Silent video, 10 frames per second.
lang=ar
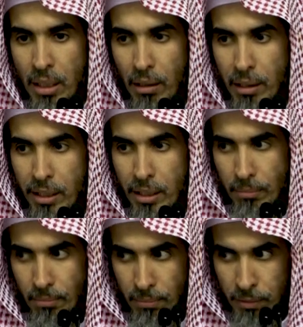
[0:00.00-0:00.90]
قد
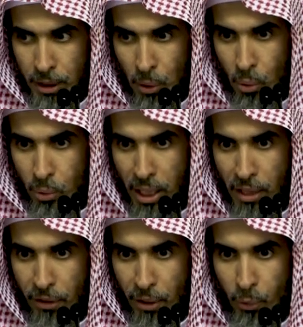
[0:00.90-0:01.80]
يكون
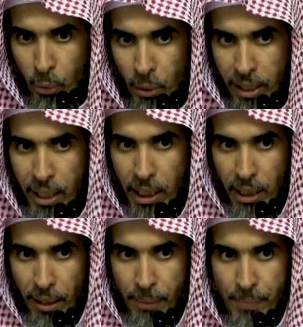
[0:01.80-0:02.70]
حافظا فروعا
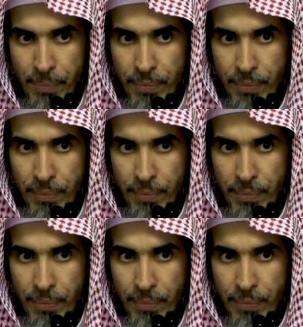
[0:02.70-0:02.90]
كثيرة